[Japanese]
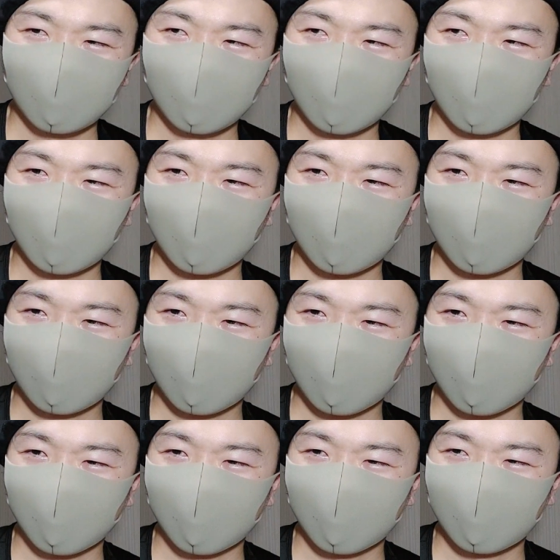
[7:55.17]

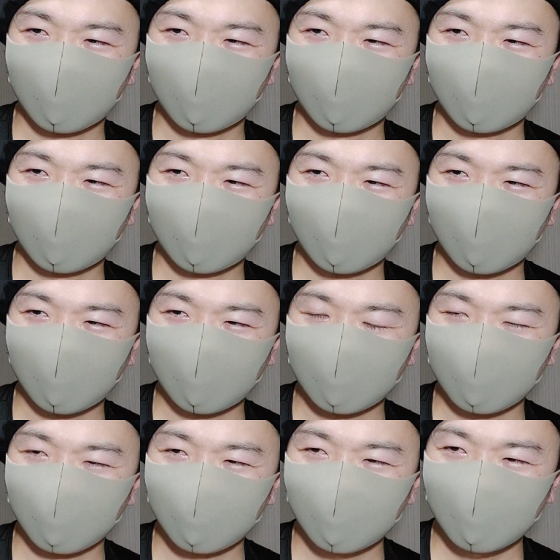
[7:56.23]
でだから
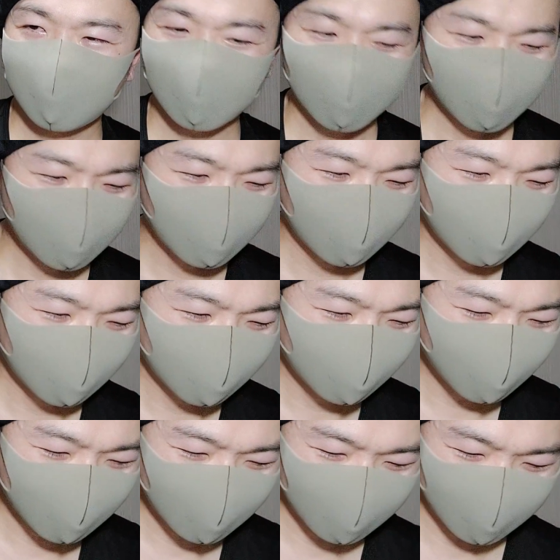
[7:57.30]
女性を
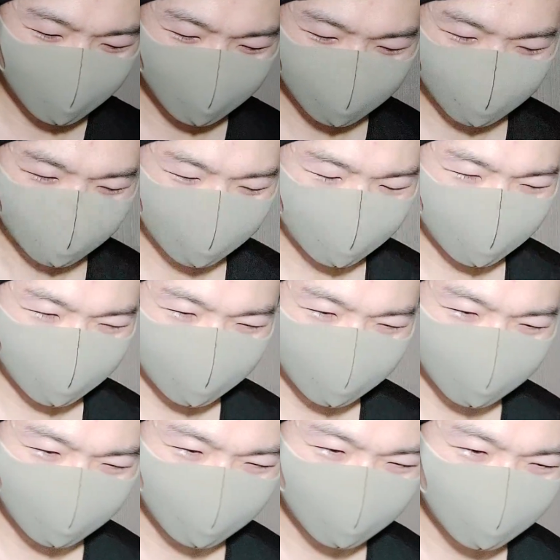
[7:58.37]
武器に
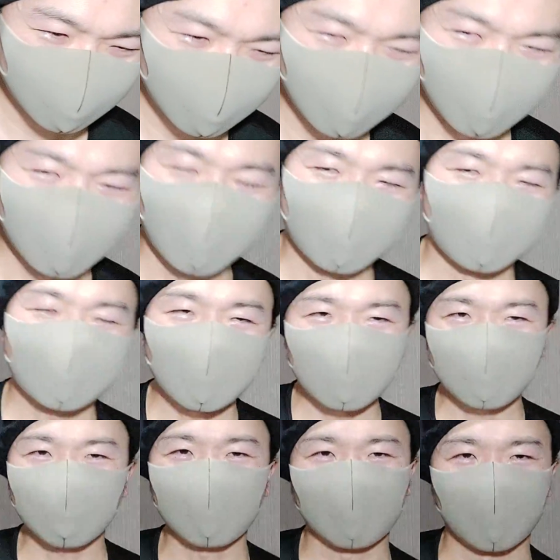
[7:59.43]
してして
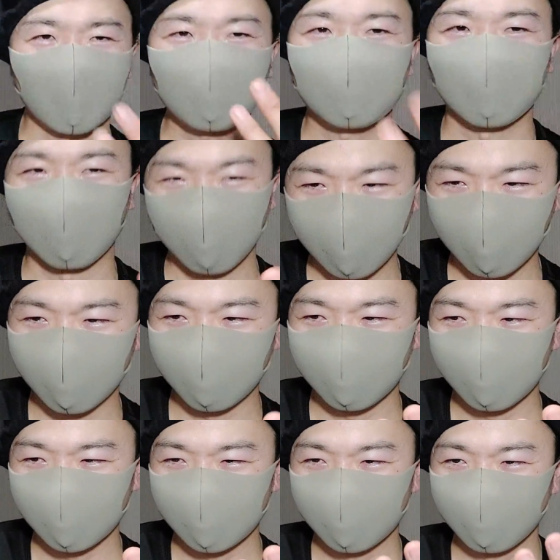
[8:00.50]
るつもりなくても
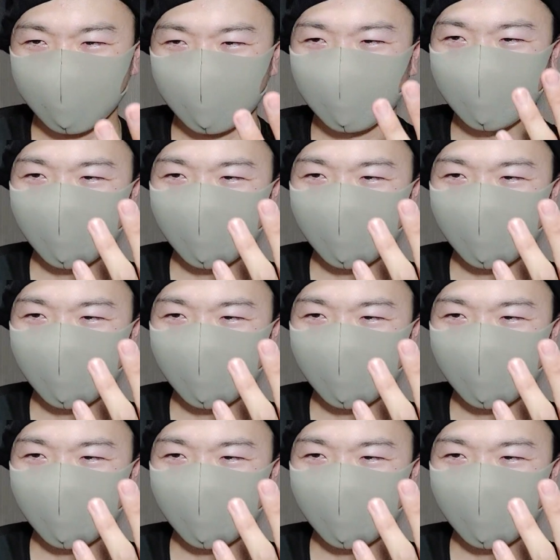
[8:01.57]
女